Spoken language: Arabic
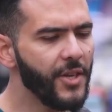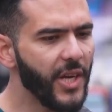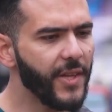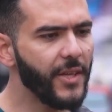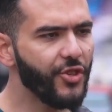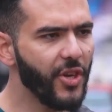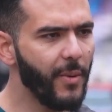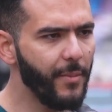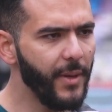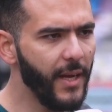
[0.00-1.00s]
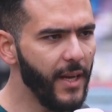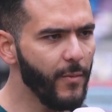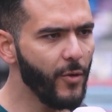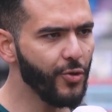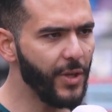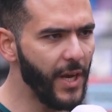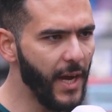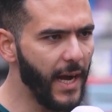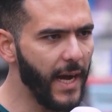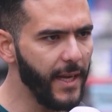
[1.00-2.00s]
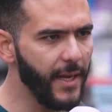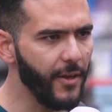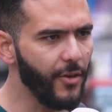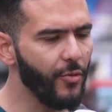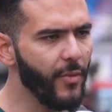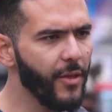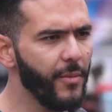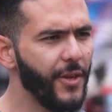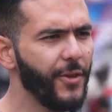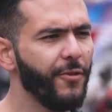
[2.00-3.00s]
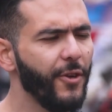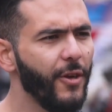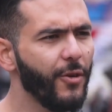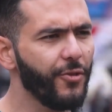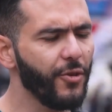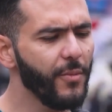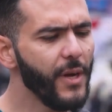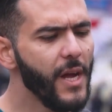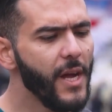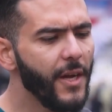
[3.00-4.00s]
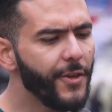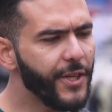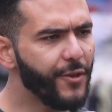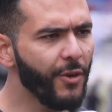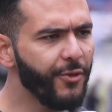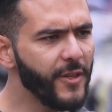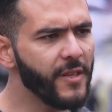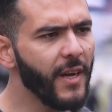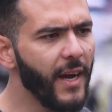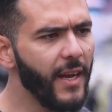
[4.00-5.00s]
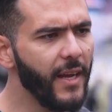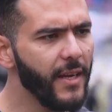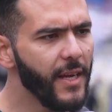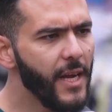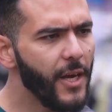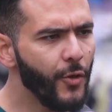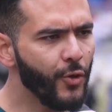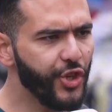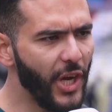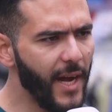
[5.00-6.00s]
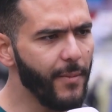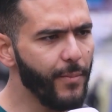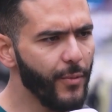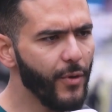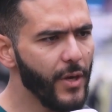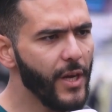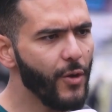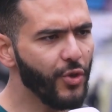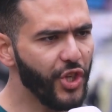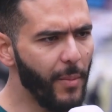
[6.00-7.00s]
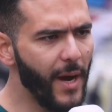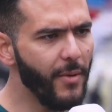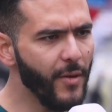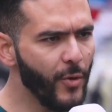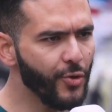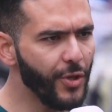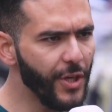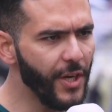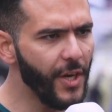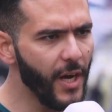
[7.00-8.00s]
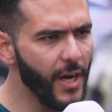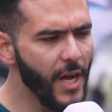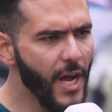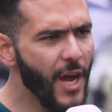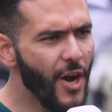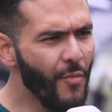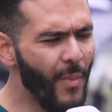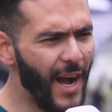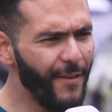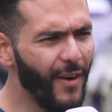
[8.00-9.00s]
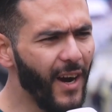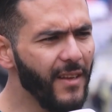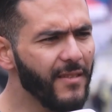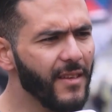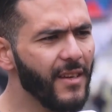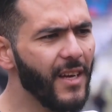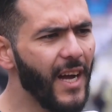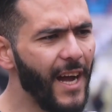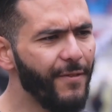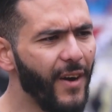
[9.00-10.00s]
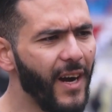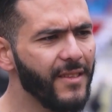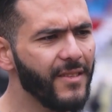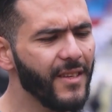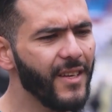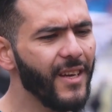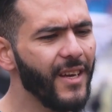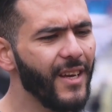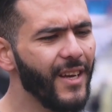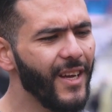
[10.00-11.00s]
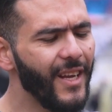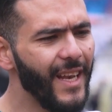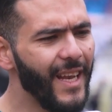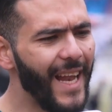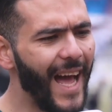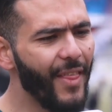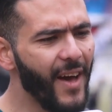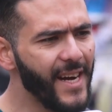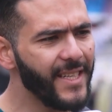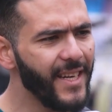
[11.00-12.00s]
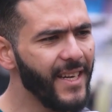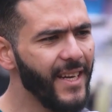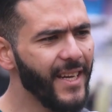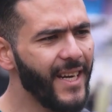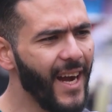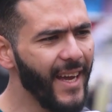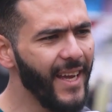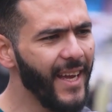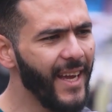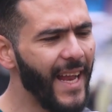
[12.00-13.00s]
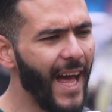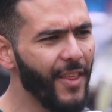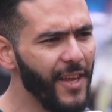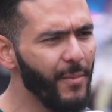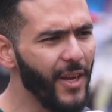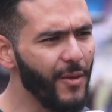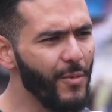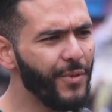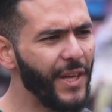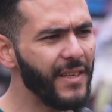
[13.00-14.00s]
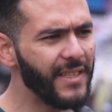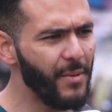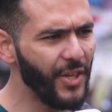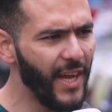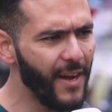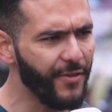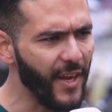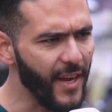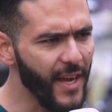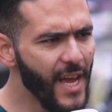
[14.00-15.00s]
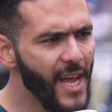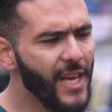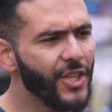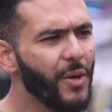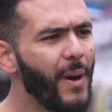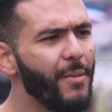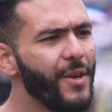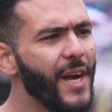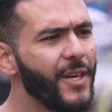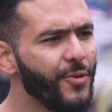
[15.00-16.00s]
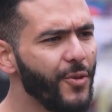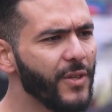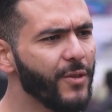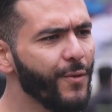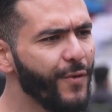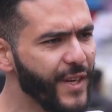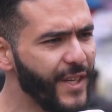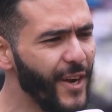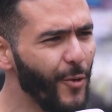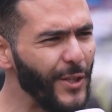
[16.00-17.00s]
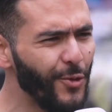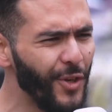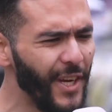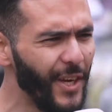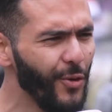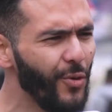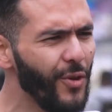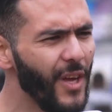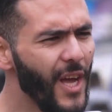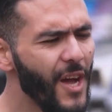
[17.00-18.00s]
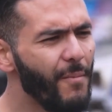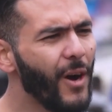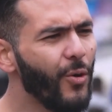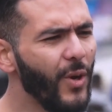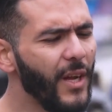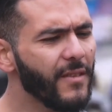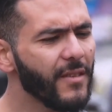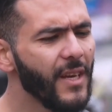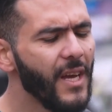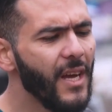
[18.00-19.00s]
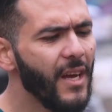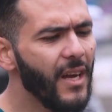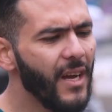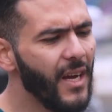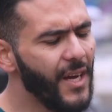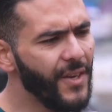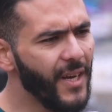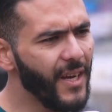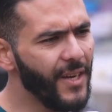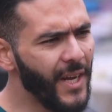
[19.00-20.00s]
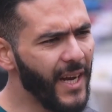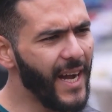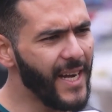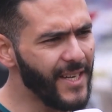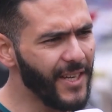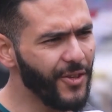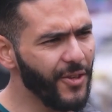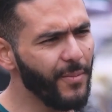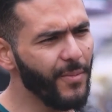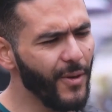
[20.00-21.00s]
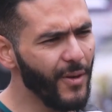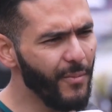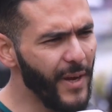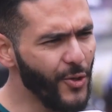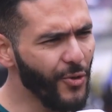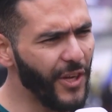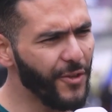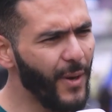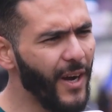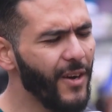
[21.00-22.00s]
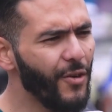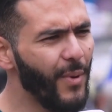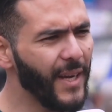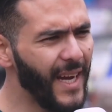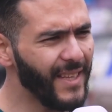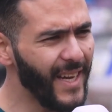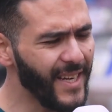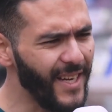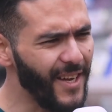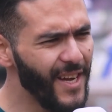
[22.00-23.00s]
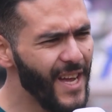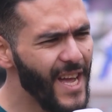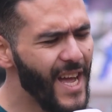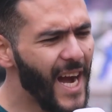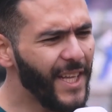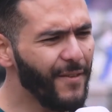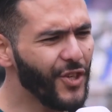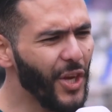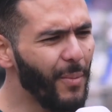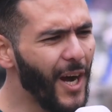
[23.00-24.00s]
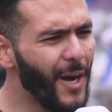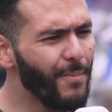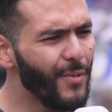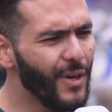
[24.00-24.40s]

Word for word: النشاطات الشبابيه اللي موجوده هنا حاليا ومن ضمنها توزيع الكتب تريد توصل رساله انه الشعب والشباب اللي موجودين هنا هم احفاد احفاد آه، الحضاره العراقيه العظيمه الممتده 7000 سنه. الشباب هنا يريدون يوصلون فكره يريدون يحيون مقوله آه، ان ان القاهره تكتب بيروت تطبع وبغداد تقرا. هدف الشباب